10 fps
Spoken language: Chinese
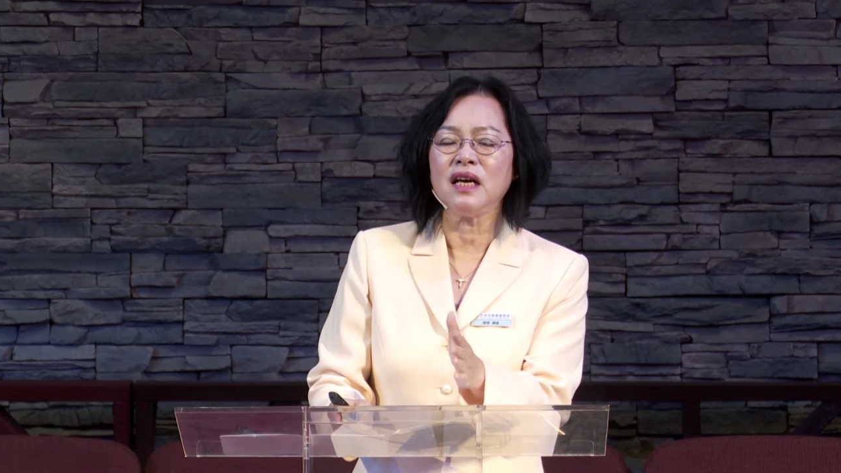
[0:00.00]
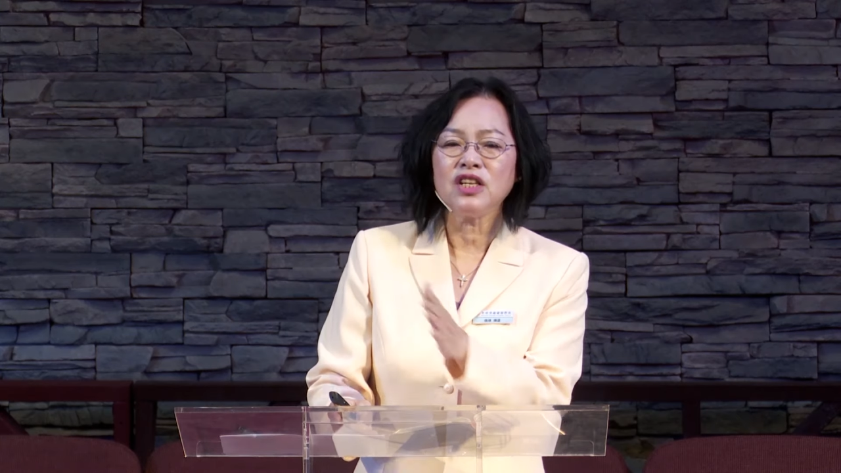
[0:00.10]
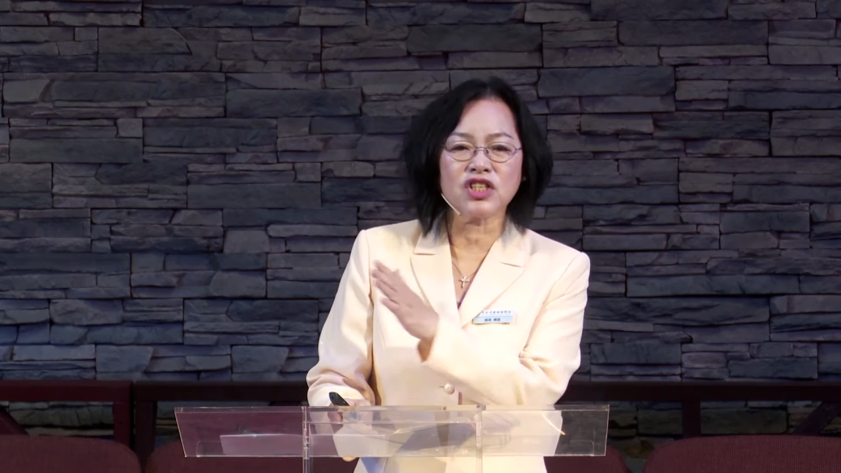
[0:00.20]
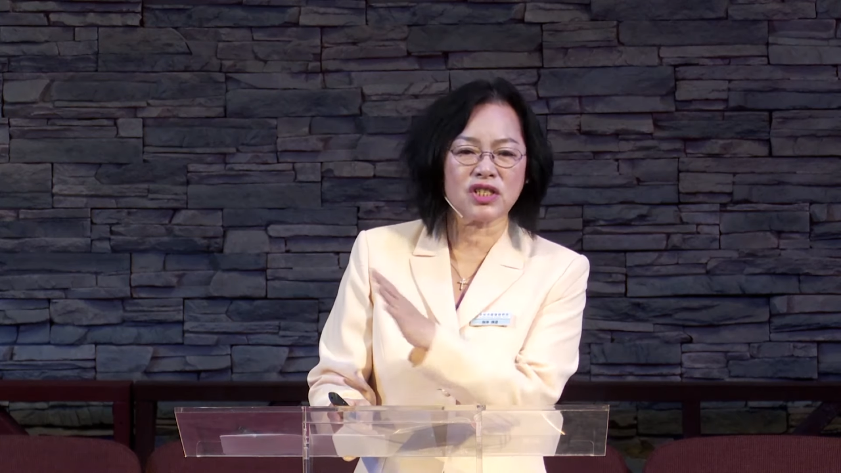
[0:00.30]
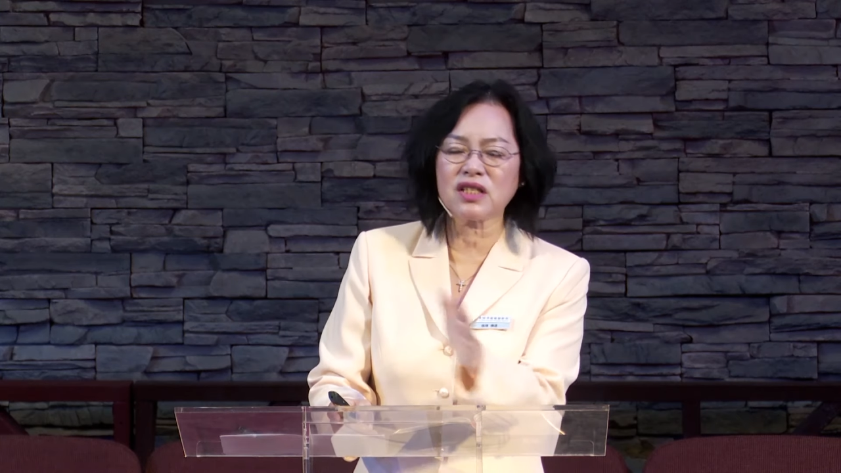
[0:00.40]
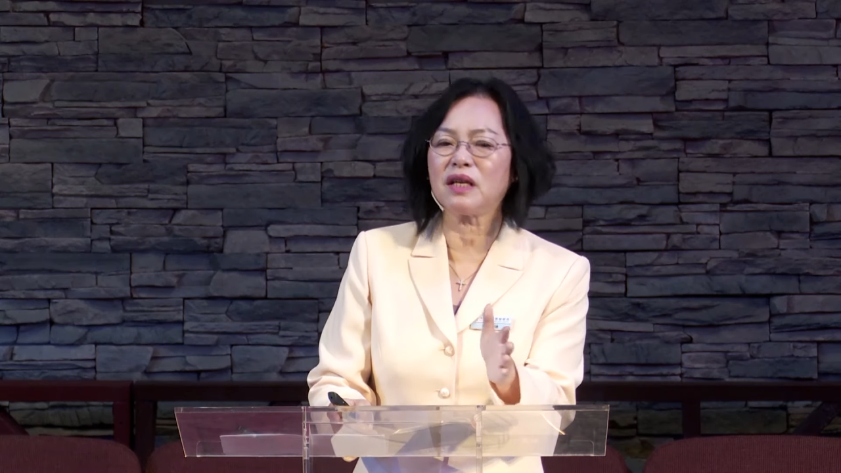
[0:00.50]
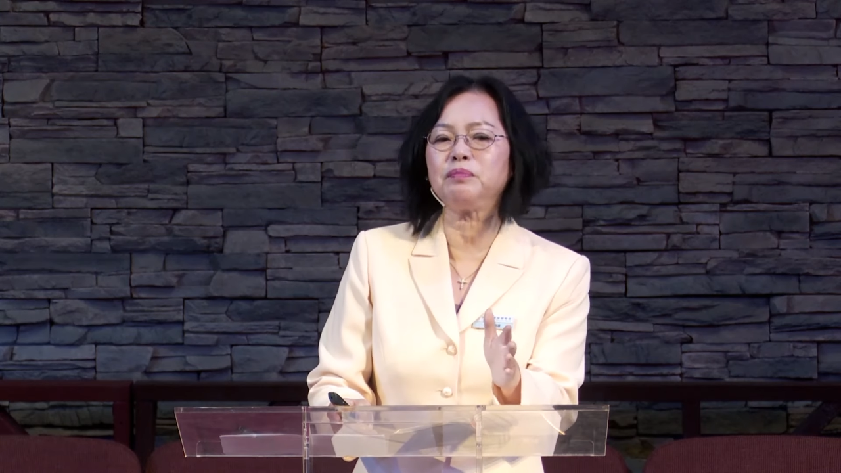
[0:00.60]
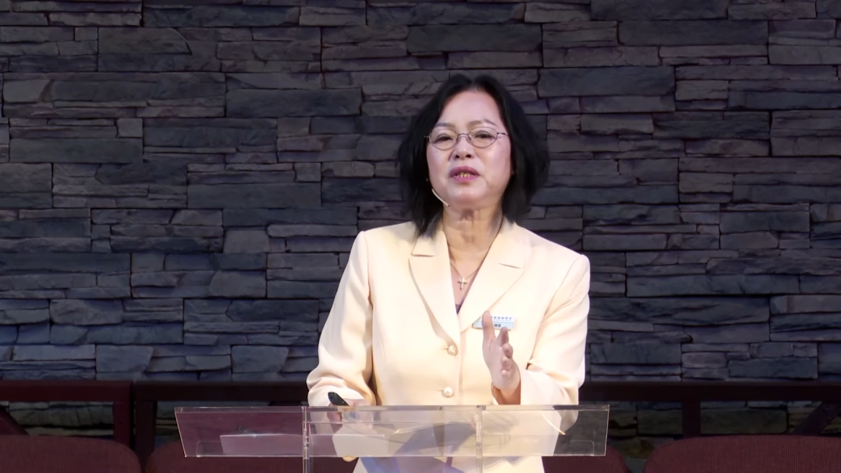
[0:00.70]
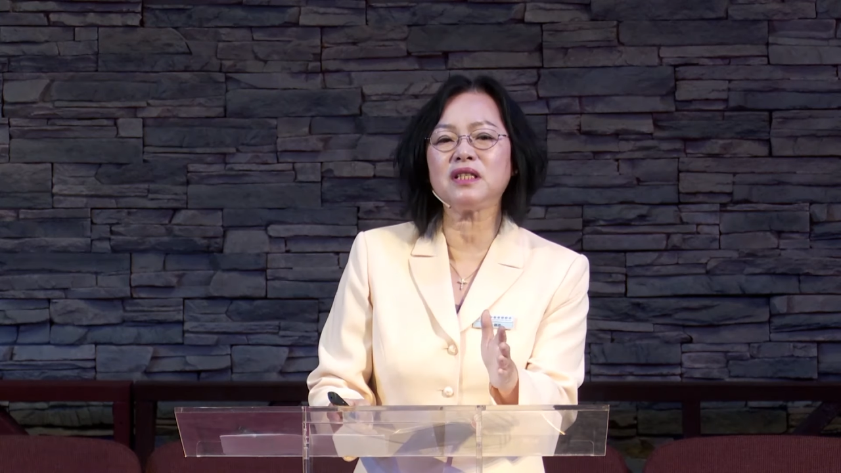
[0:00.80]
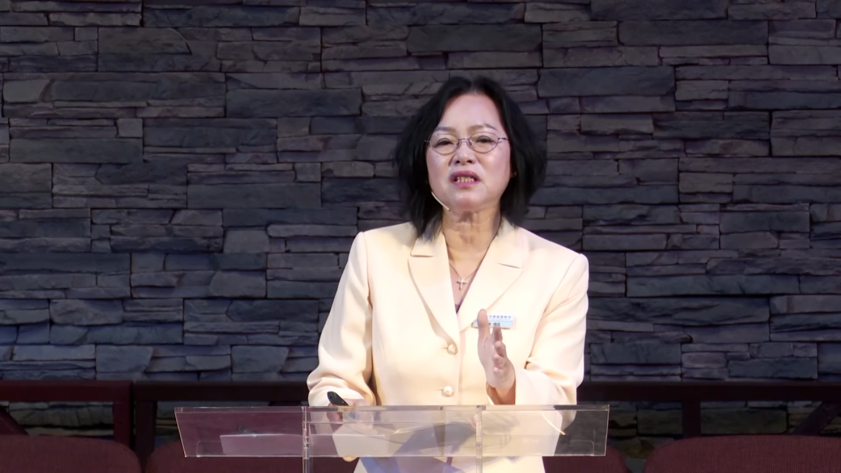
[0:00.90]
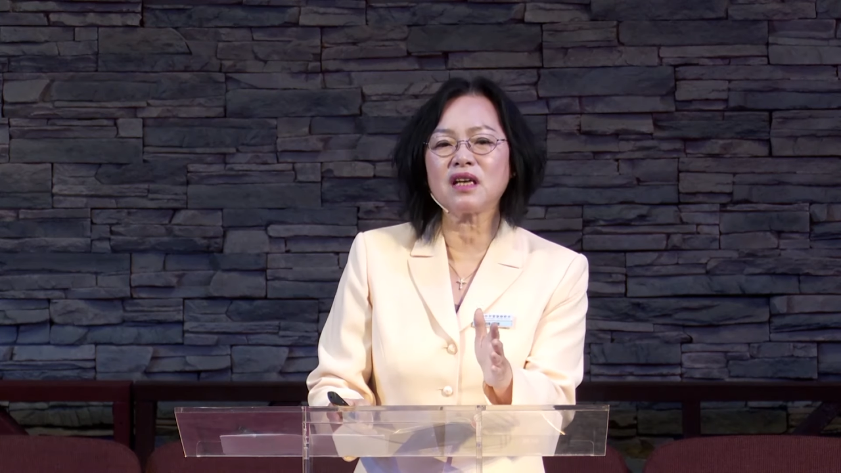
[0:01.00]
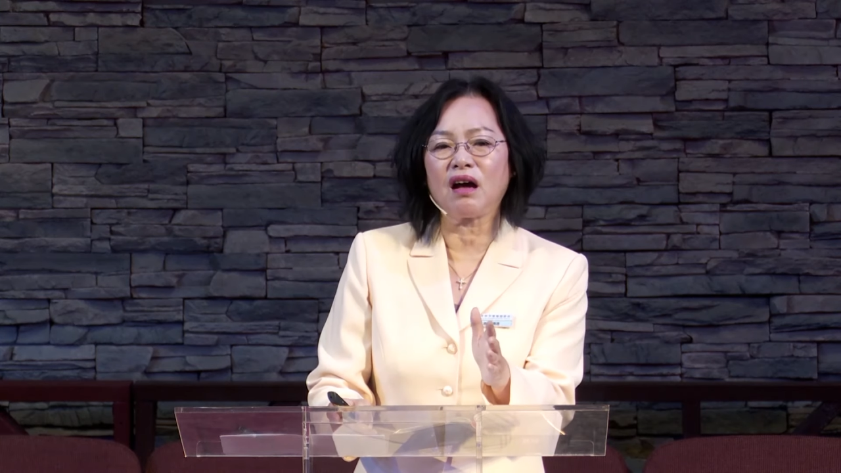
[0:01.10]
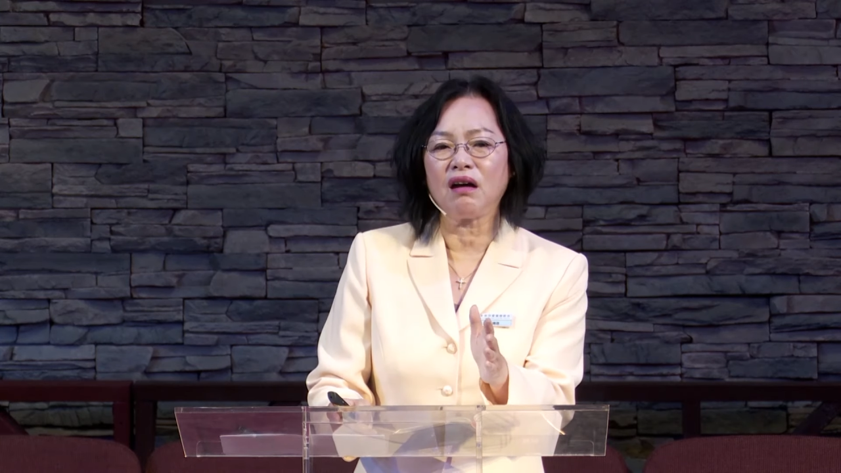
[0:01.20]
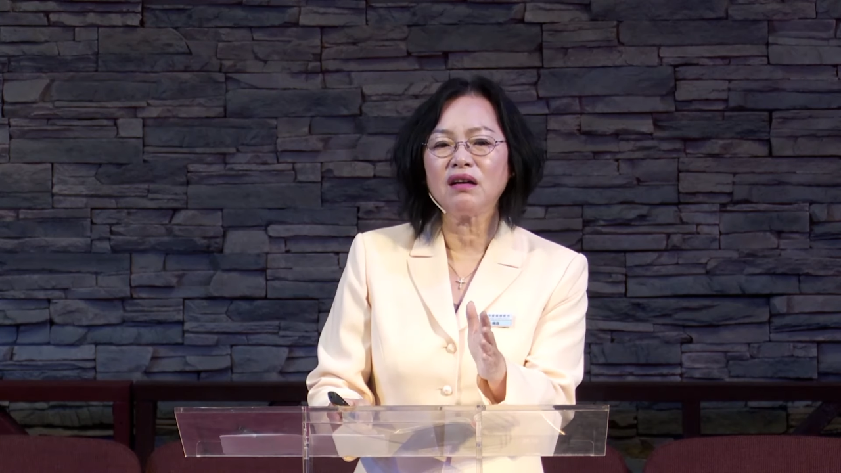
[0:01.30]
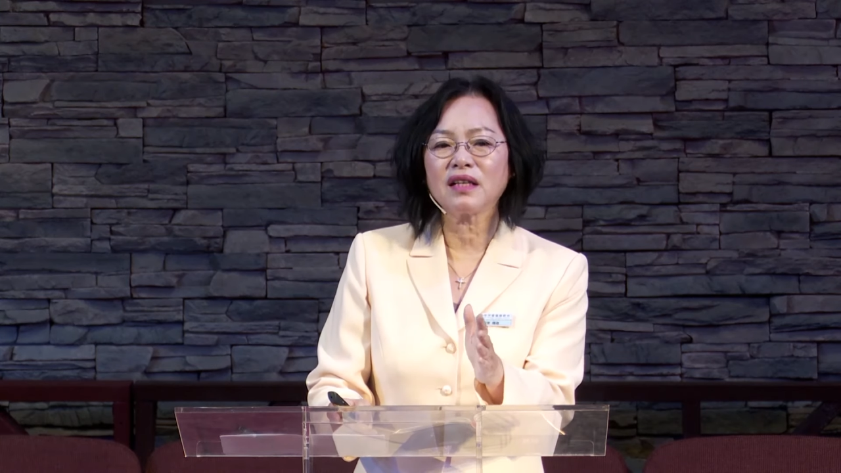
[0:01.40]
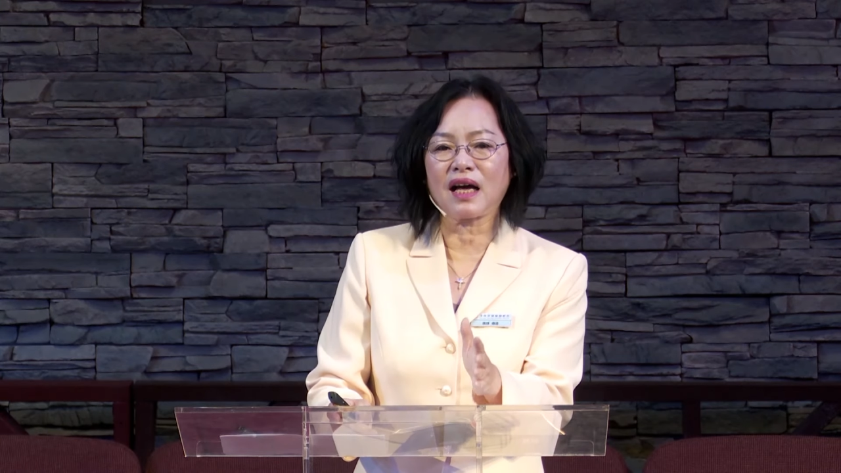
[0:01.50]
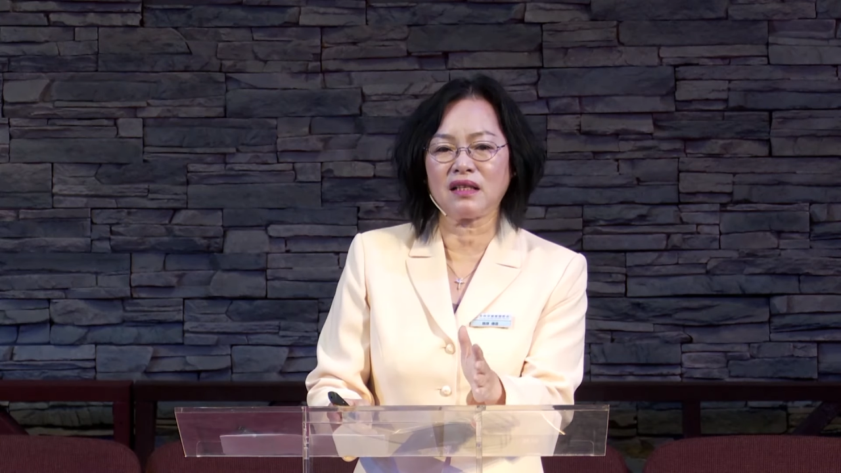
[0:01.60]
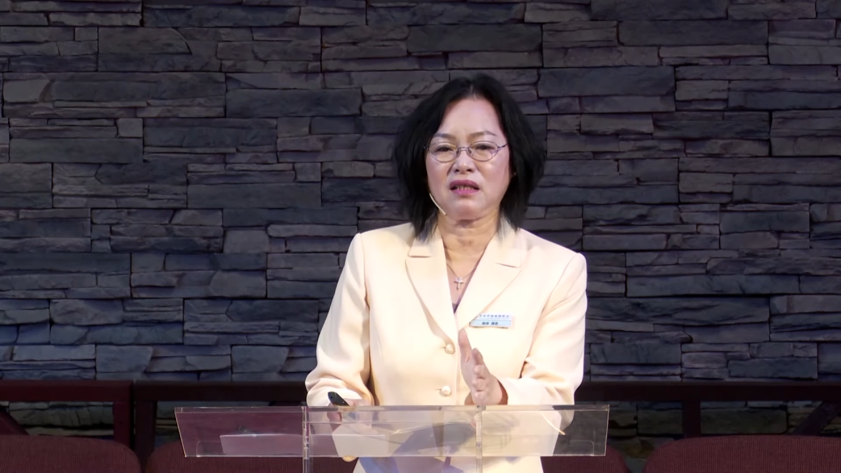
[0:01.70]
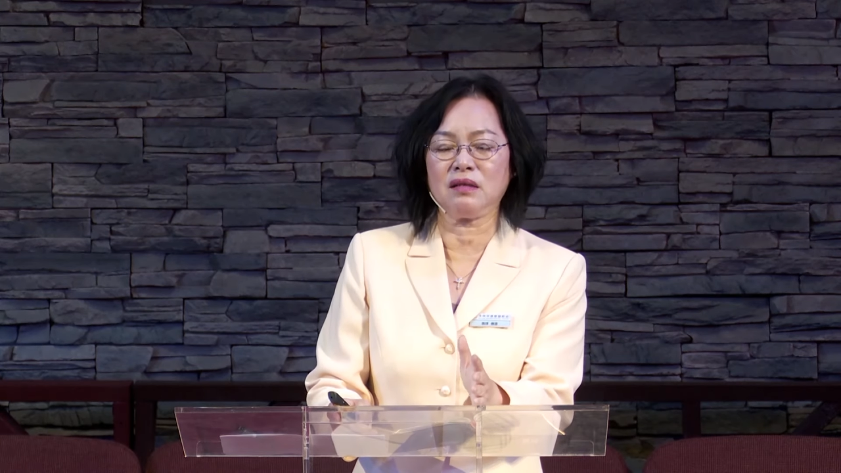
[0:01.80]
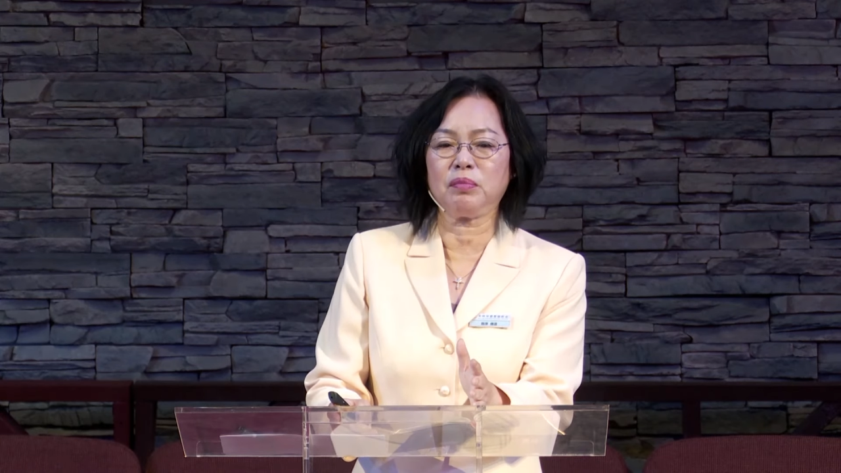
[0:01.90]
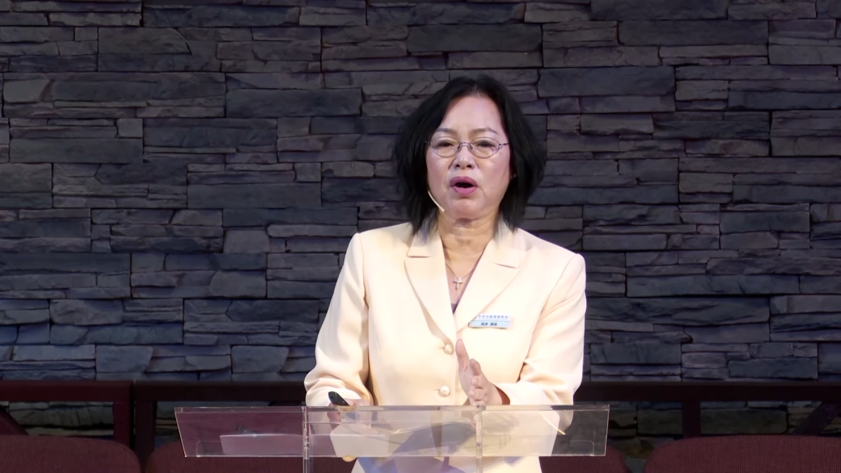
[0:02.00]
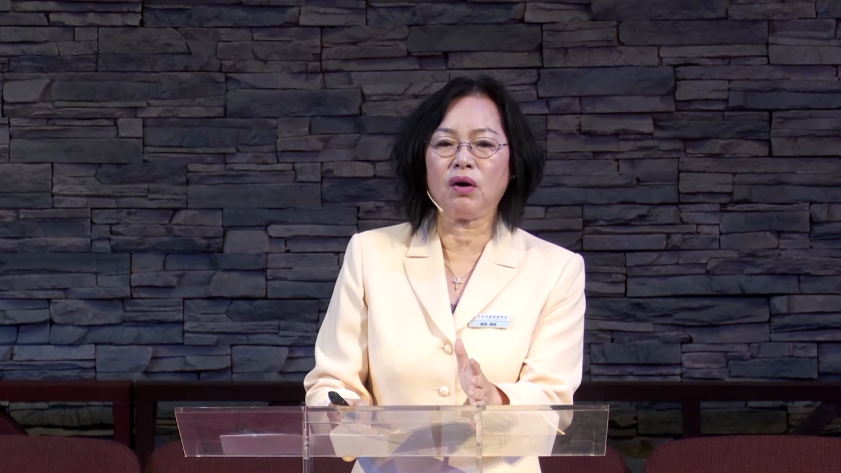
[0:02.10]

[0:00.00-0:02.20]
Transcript: 直接披上他的衣袍；